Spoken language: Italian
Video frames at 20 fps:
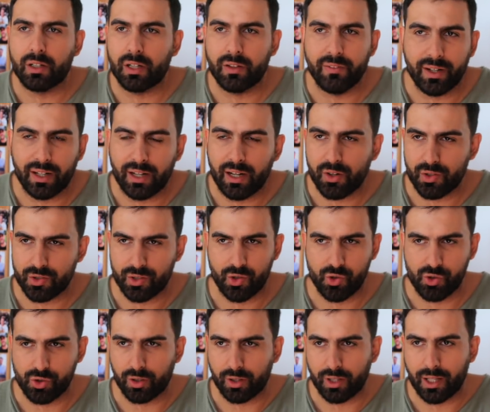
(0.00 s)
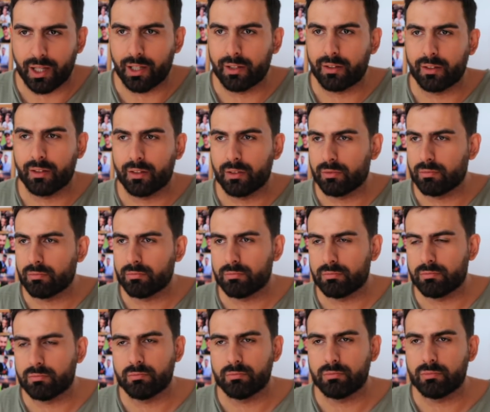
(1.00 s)
non avere le rose aggiornate
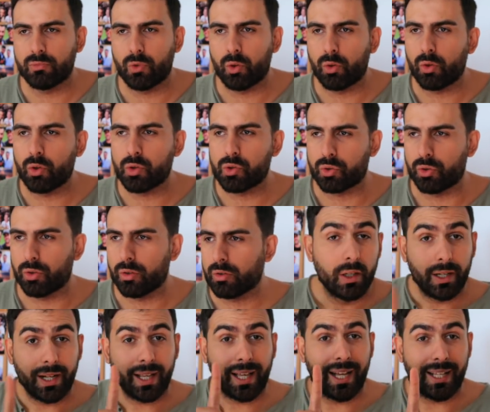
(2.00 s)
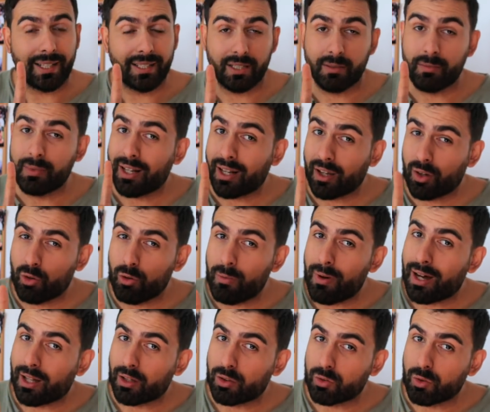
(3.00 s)
non lo so. Ragazzi, mi
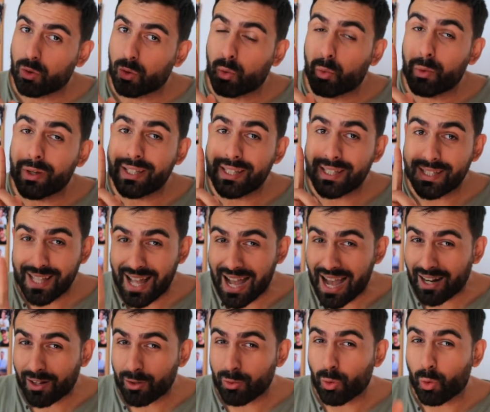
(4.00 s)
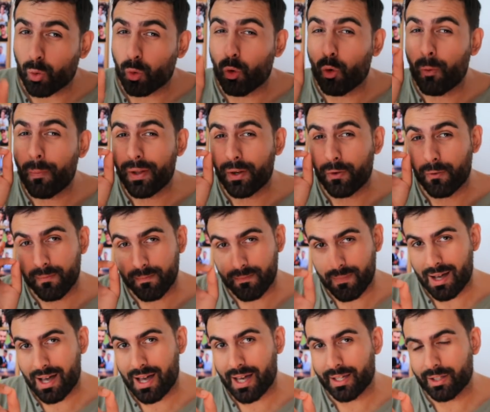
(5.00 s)
raccomando, quest'anno come non
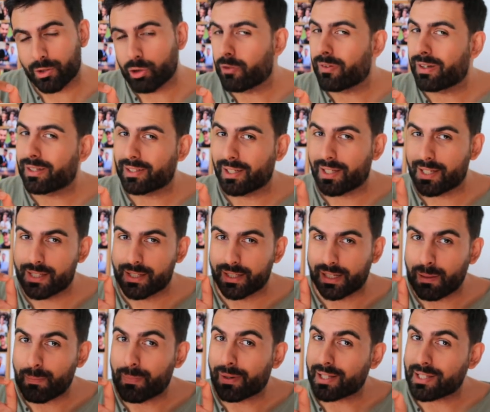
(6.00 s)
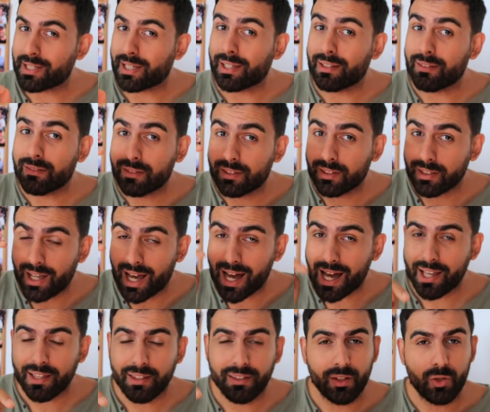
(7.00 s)
mai dovete essere presenti
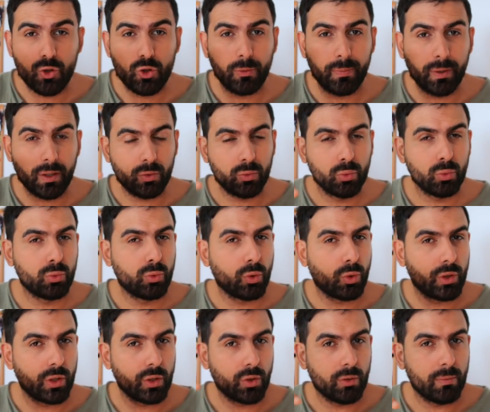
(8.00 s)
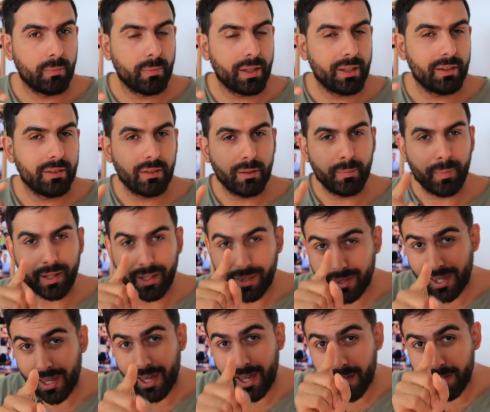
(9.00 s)
anche e soprattutto con i commenti
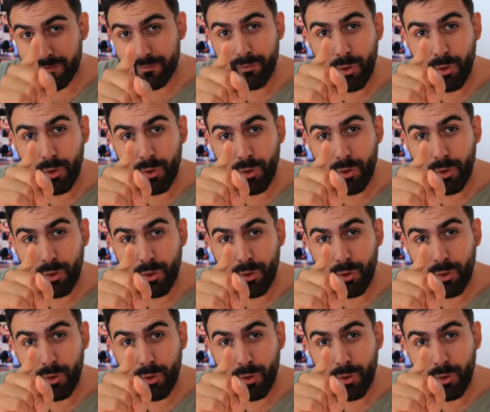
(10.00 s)
perché